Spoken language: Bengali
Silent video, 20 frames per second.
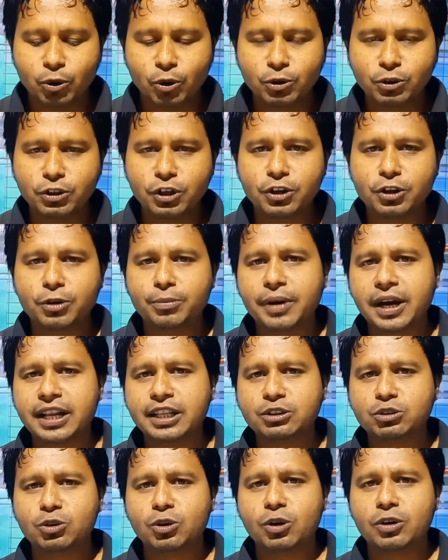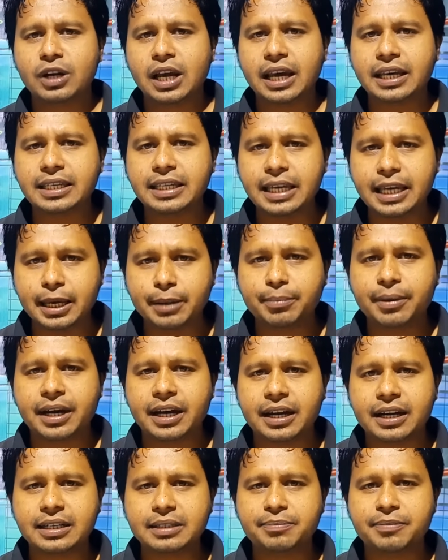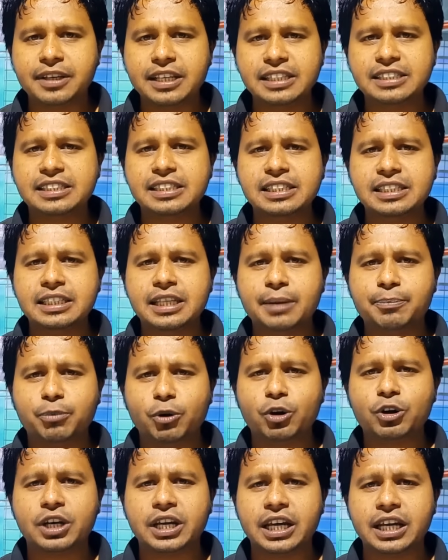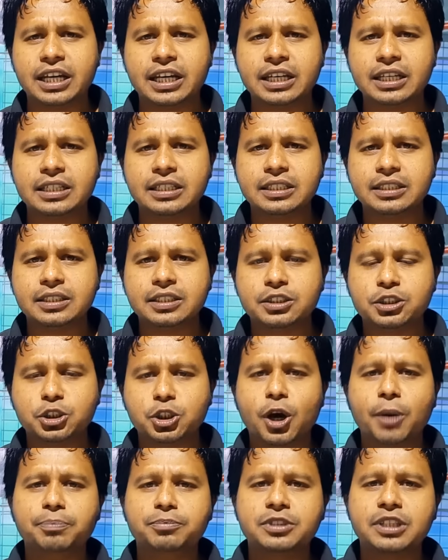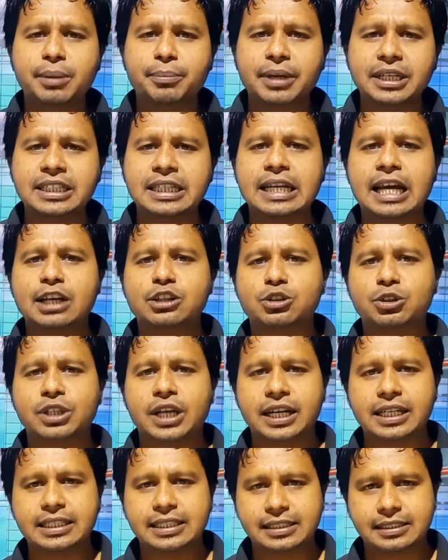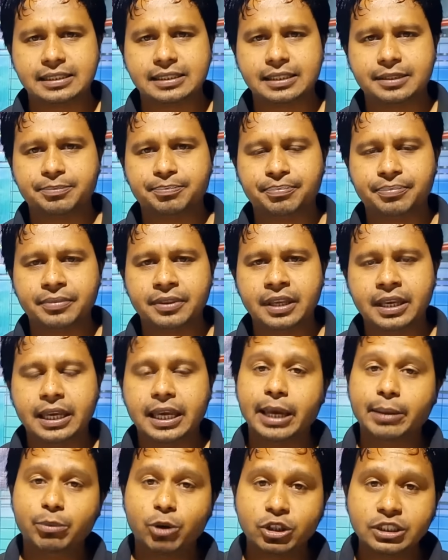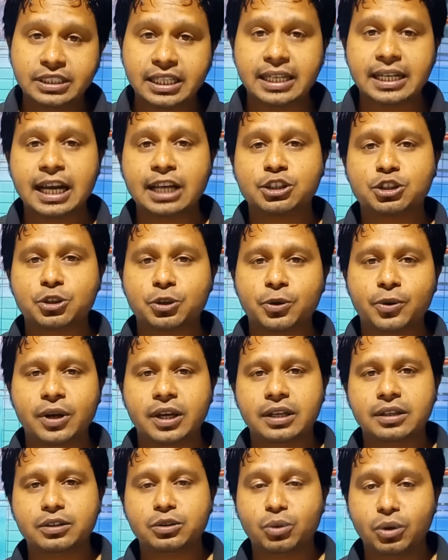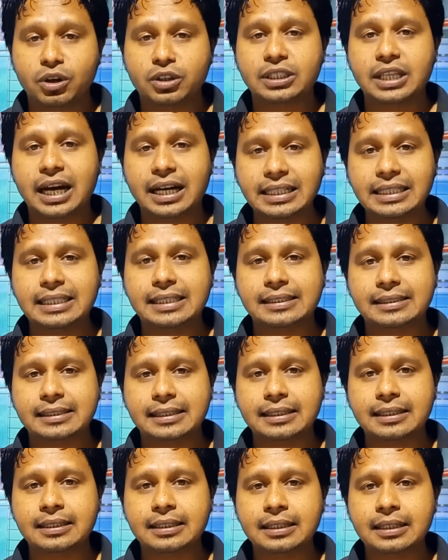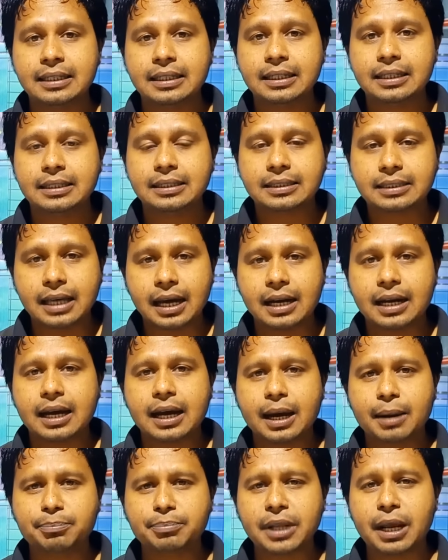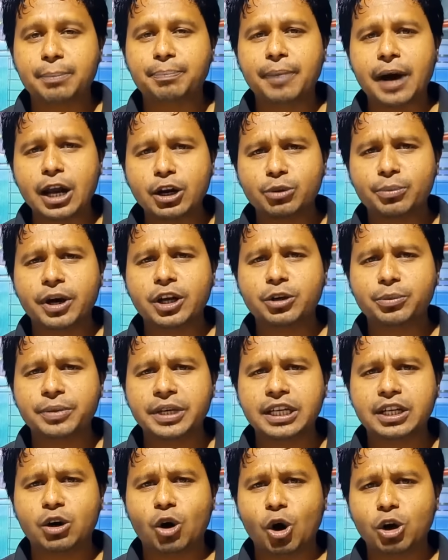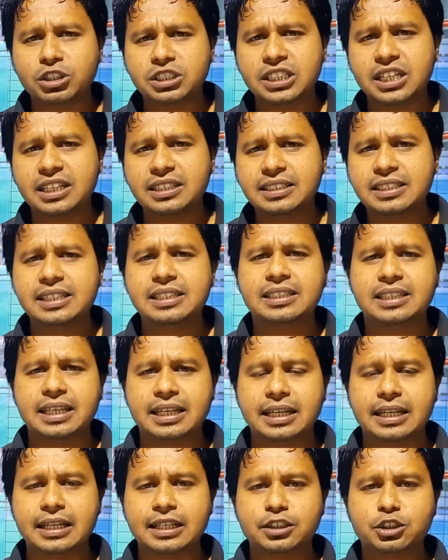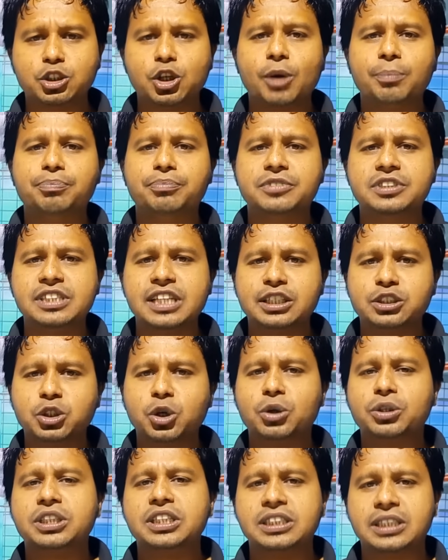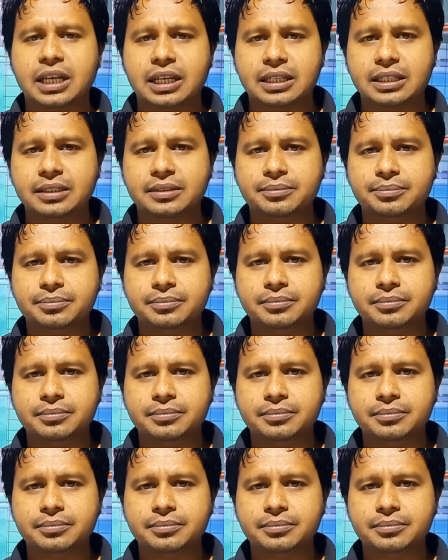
অন্যান্য বারের তুলনায় এবার ফিলিস্তিনিদের পক্ষে সবচেয়ে বেশি রাষ্ট্র দাঁড়িয়েছে এবং যে রাষ্ট্রগুলো দাঁড়িয়েছে তারা আপনার পারমাণবিক অস্ত্রের দিক থেকে সবচেয়ে শক্তিশালী